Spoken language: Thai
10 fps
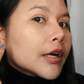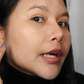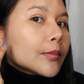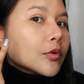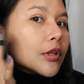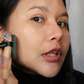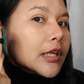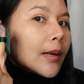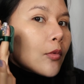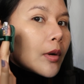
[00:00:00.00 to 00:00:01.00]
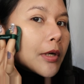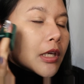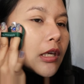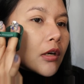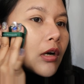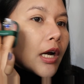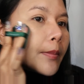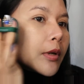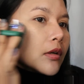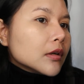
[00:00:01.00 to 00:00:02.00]
รอยดำตรงนี้ที่ดำกว่าเมื่อกี้ก็
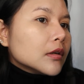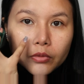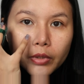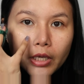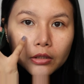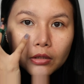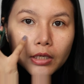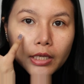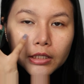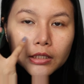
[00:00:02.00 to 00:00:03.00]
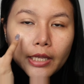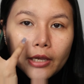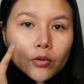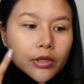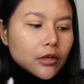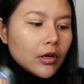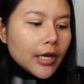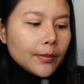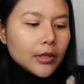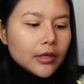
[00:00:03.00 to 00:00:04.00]
หายไปเลยตรงเนี้ยตอนแรกแดงกว่านี้ก็
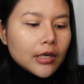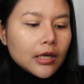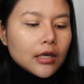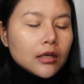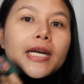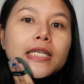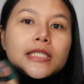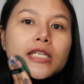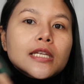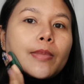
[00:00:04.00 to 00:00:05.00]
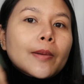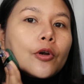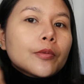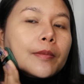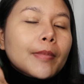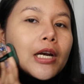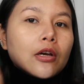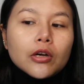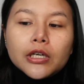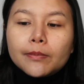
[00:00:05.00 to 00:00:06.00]
หายไปเลยนะคะ มันอาจจะกินพับรองพื้นไป
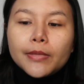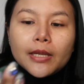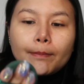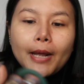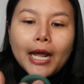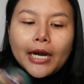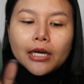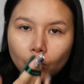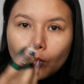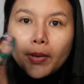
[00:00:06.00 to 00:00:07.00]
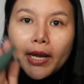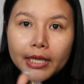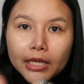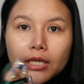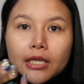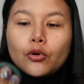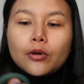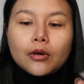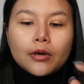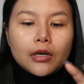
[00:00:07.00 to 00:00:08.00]
แล้วก็ดิบไม่ได้ปาดลงไปบน
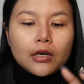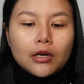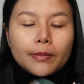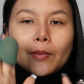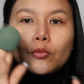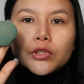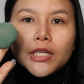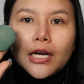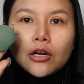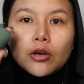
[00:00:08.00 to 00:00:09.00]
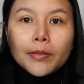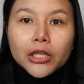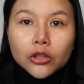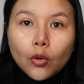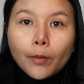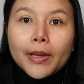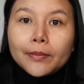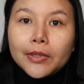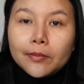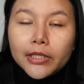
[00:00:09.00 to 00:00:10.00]
เอ่อพับคูชั่น แล้วก็ไม่ได้ตบแบ
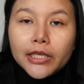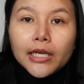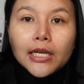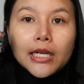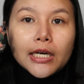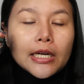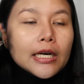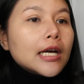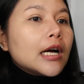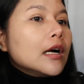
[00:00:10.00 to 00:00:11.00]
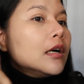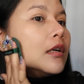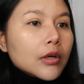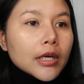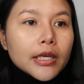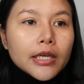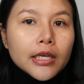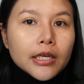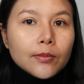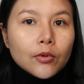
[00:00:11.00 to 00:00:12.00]
บเต็มที่ขนาดนั้นนะคะ โอเค
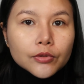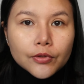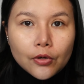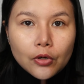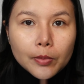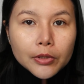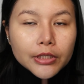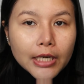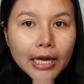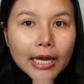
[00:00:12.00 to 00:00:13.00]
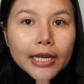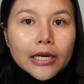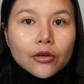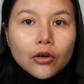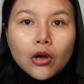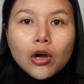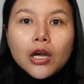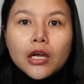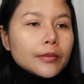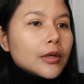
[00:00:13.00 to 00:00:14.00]
ดิบลงสองรอบก็คือได้ แล้วก็
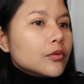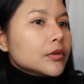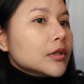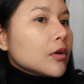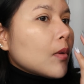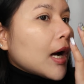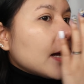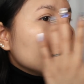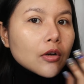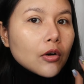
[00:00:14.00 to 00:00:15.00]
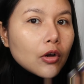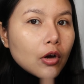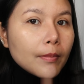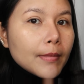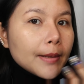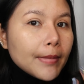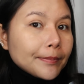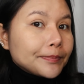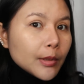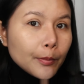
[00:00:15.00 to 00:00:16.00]
อ้างว่ารู้สึกว่าสองรอบมันแบ
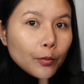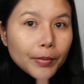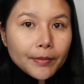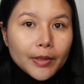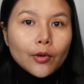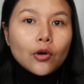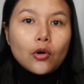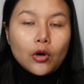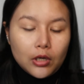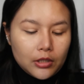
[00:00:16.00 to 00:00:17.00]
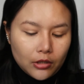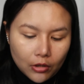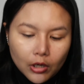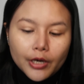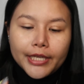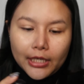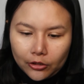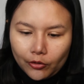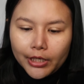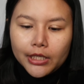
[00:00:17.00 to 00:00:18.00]
บมันปกปิดไม่พอ ก็ยัง
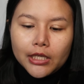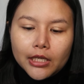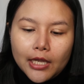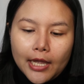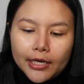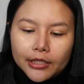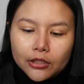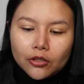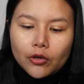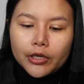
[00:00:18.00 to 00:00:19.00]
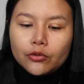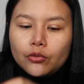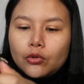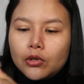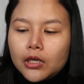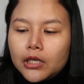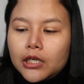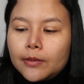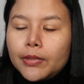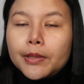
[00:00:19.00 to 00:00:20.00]
ต่อได้อีกอ่ะเดี๋ยวจะต่อให้ดูอัน
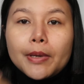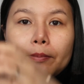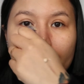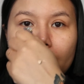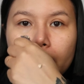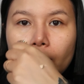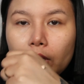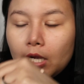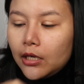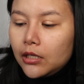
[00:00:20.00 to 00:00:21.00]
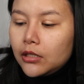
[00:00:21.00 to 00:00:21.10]
นี้ดิบบีแบบนิดเดียวนะคะ